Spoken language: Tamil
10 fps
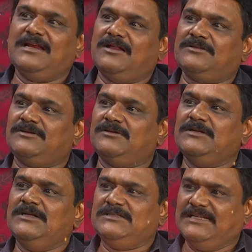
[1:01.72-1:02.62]
என்ன அர்த்தம்
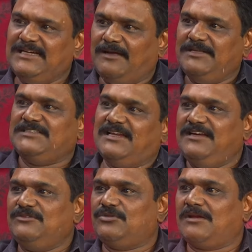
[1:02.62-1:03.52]
தீண்டாமை
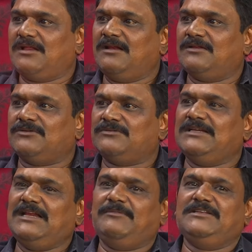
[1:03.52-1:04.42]
சரின்னு சொல்றாருன்னு அர்த்தம்
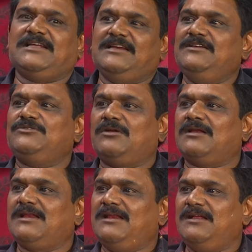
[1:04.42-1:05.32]
தீண்டாமை சரின்னு
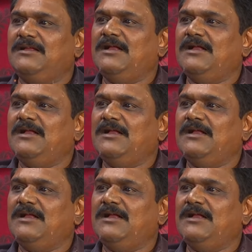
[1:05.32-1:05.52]
சொல்றாருன்னா